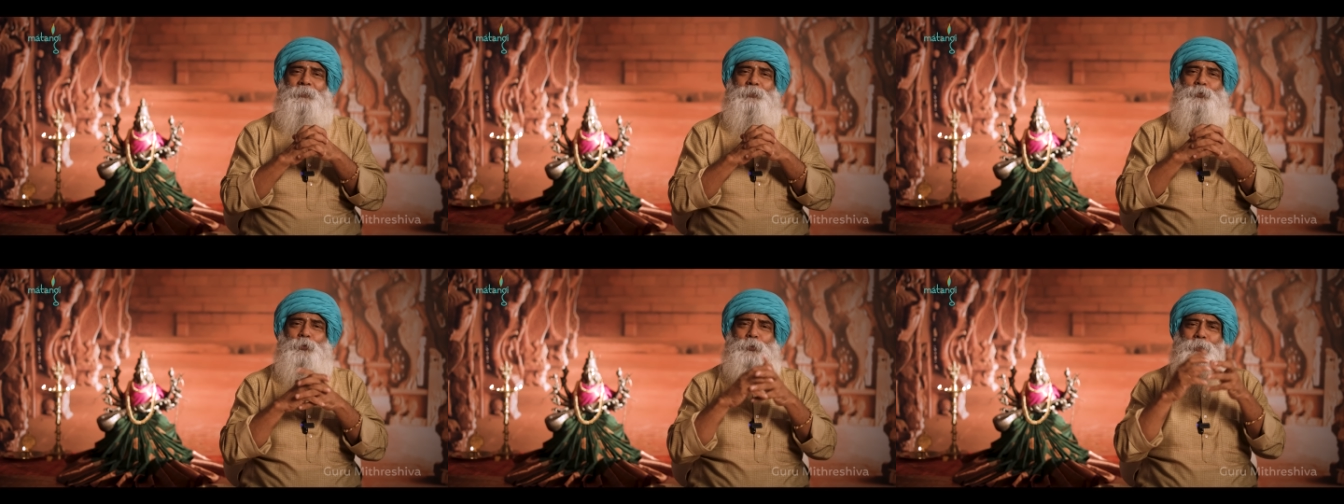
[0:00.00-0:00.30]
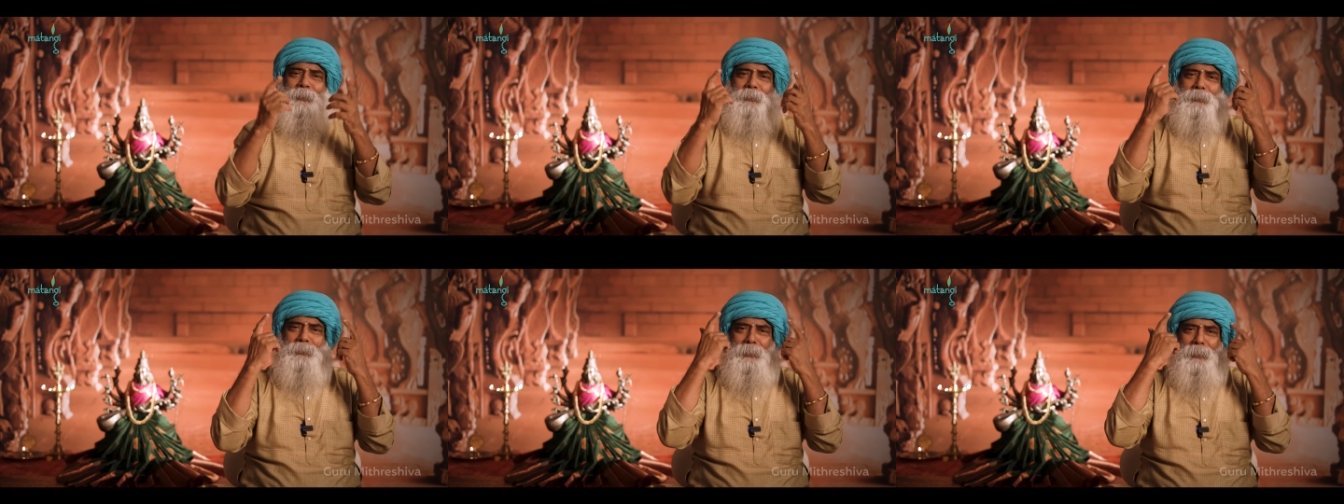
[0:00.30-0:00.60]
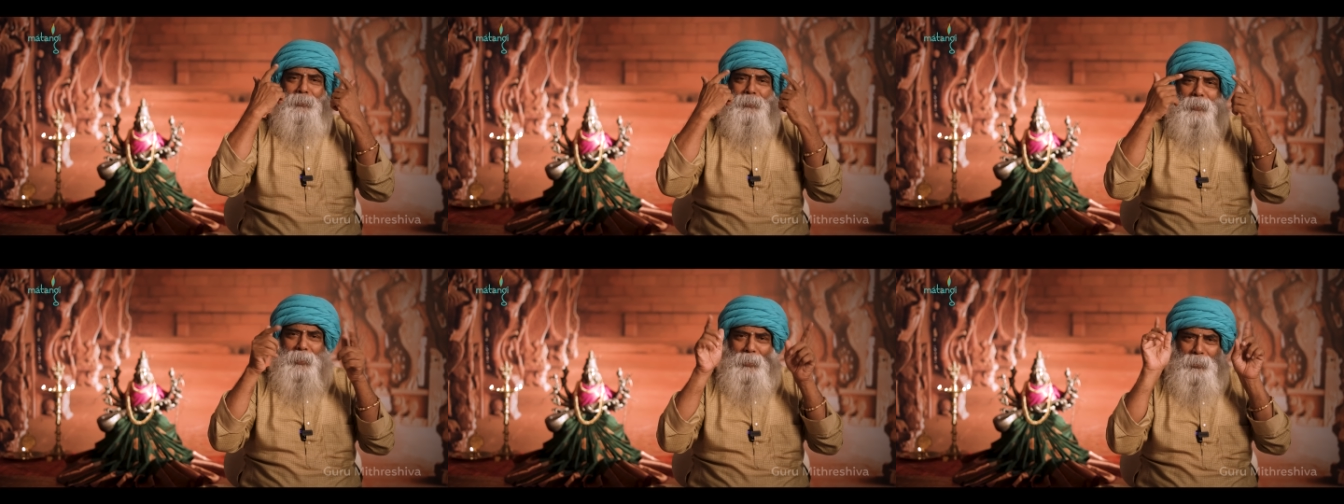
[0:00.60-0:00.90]
ஸோ
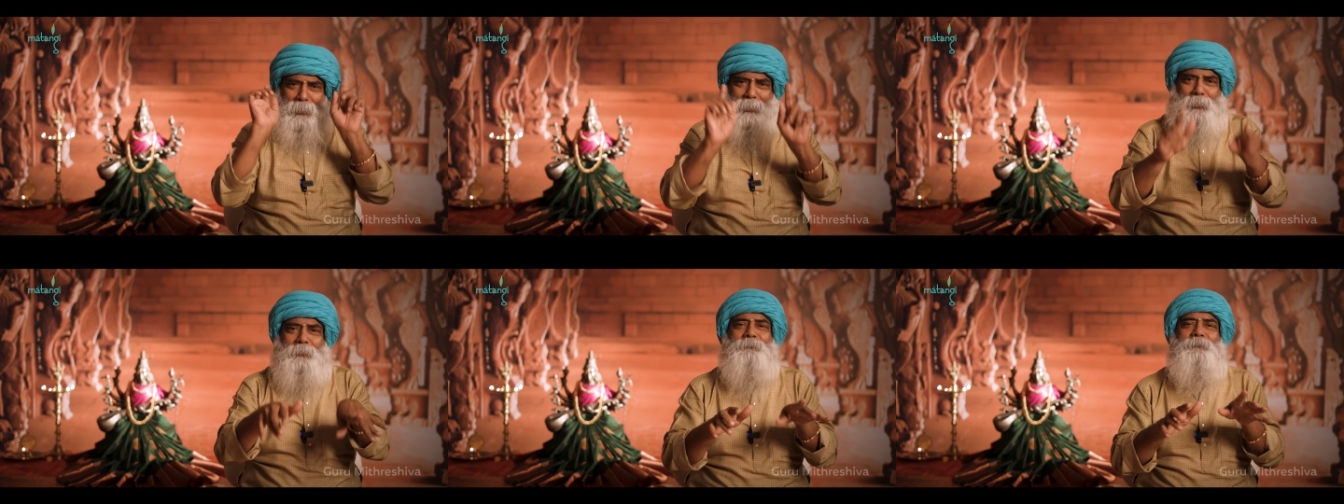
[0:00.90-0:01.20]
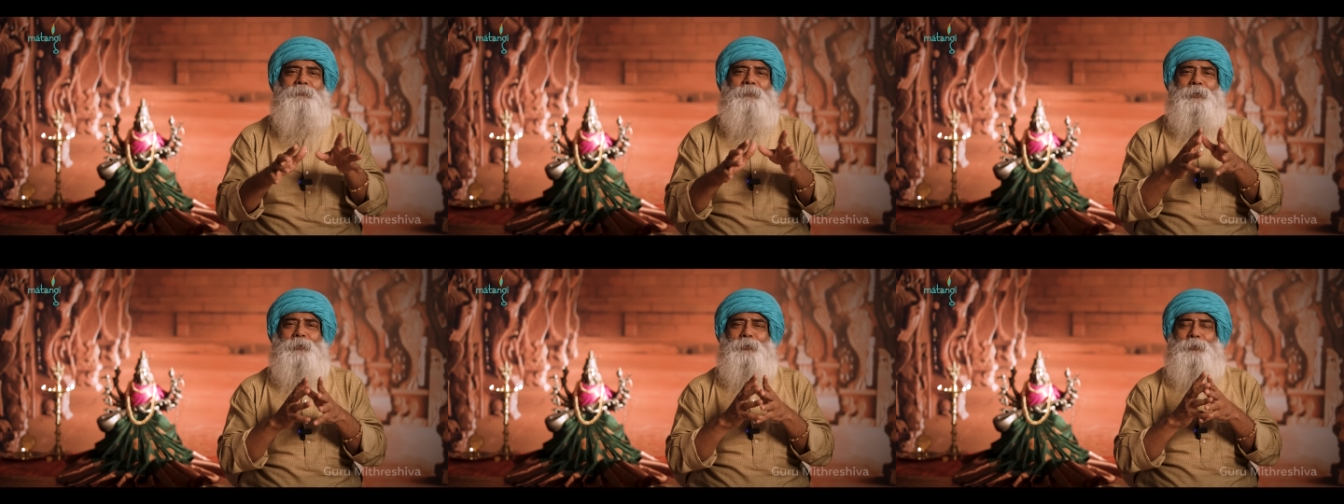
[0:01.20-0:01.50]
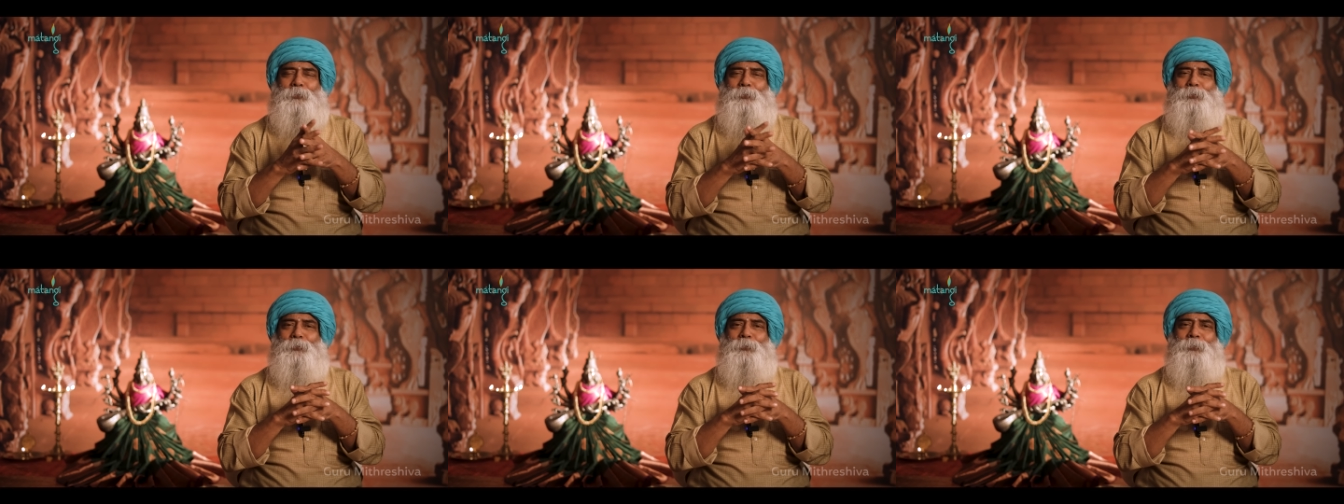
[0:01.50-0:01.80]
இந்த ஞானம்
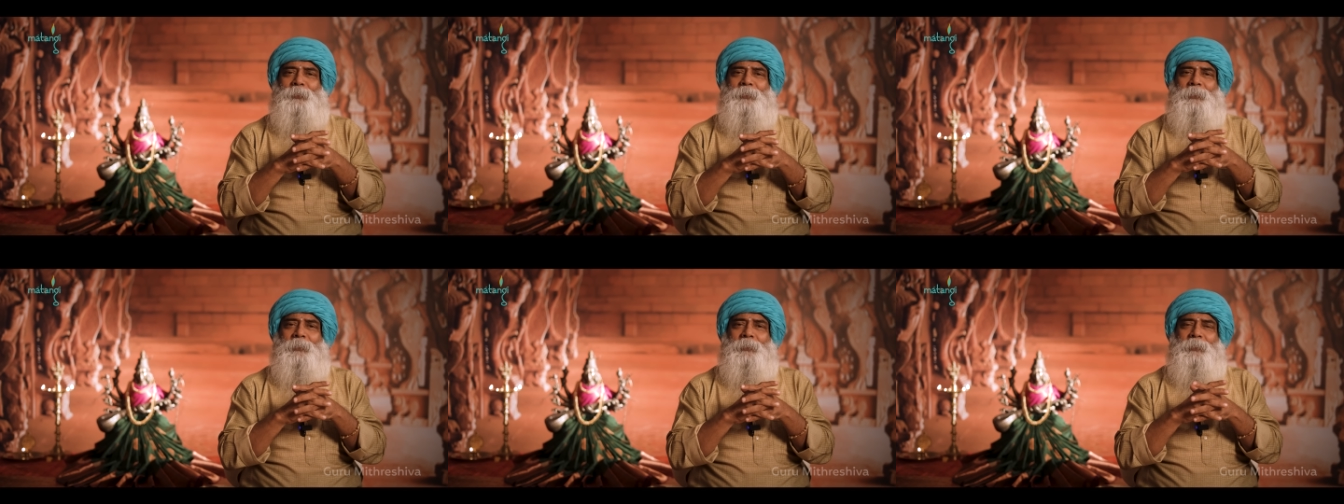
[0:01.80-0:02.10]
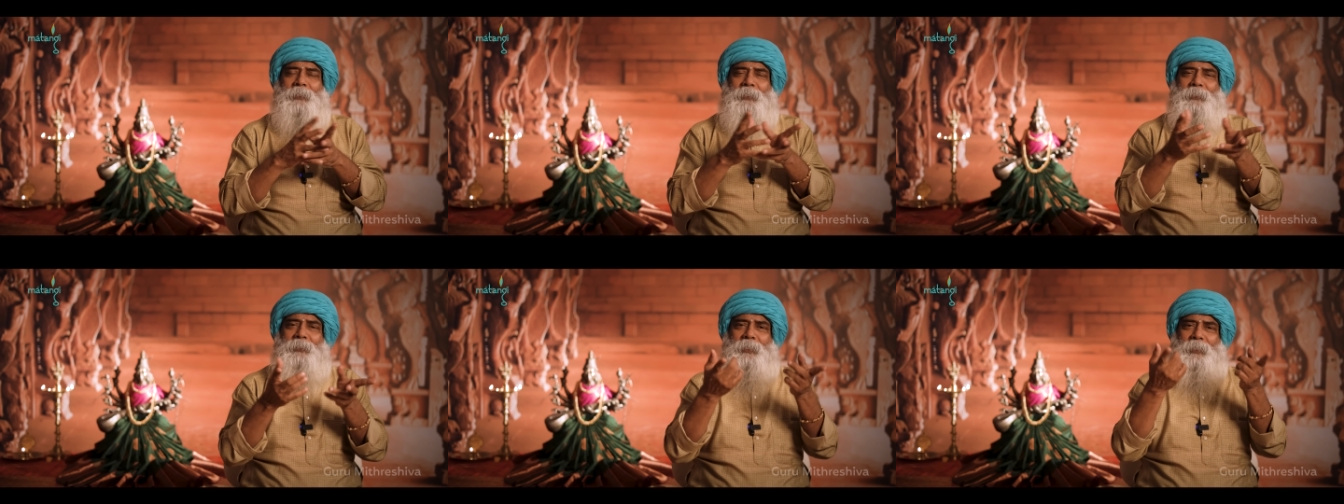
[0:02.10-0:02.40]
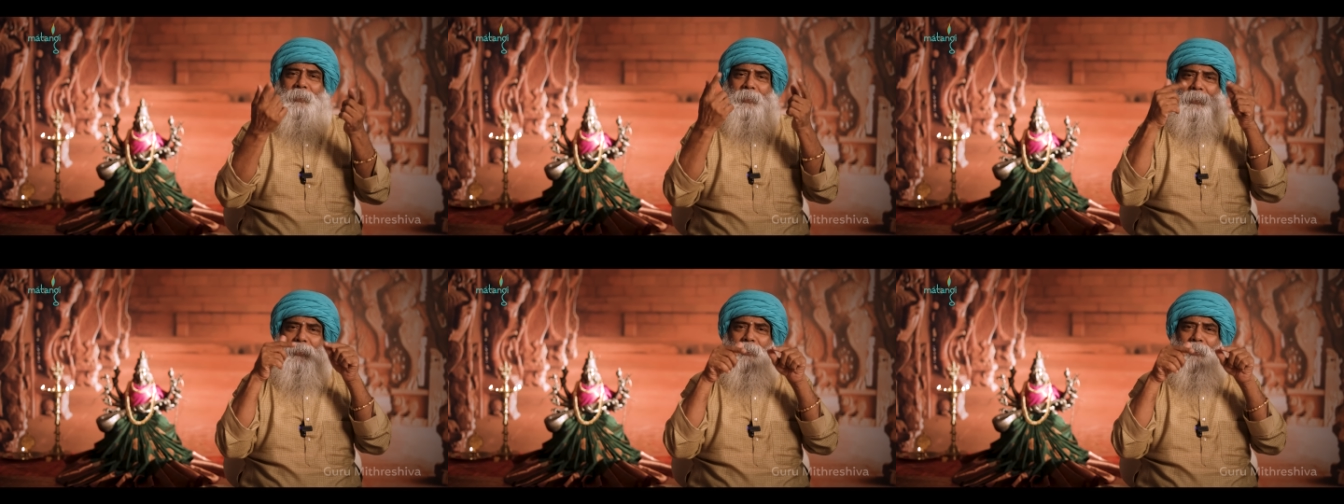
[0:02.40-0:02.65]
வரணும் இந்த